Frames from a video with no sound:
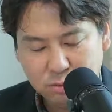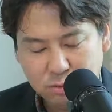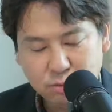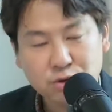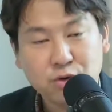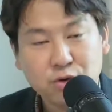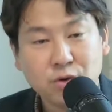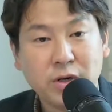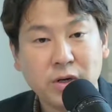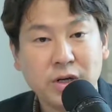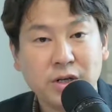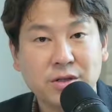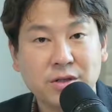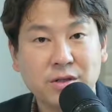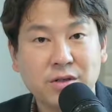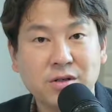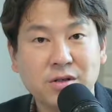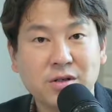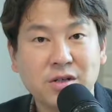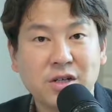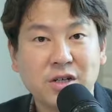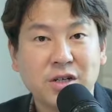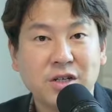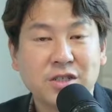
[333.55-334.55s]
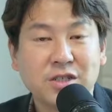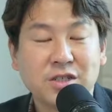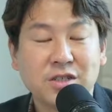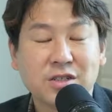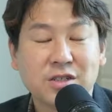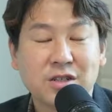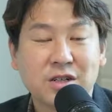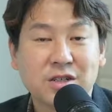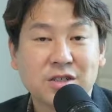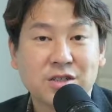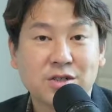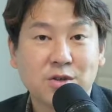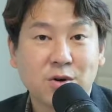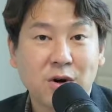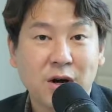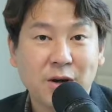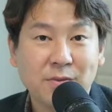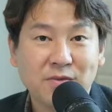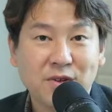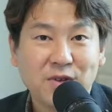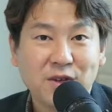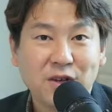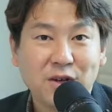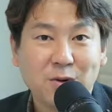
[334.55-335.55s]
너무 좋아해서 지금까지
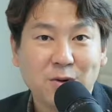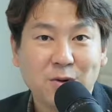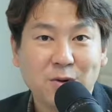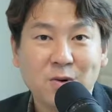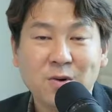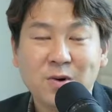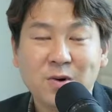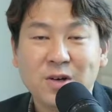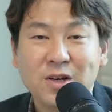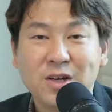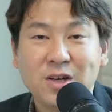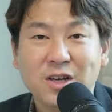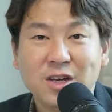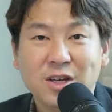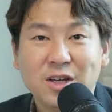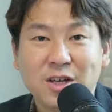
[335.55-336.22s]
저와 함께했고,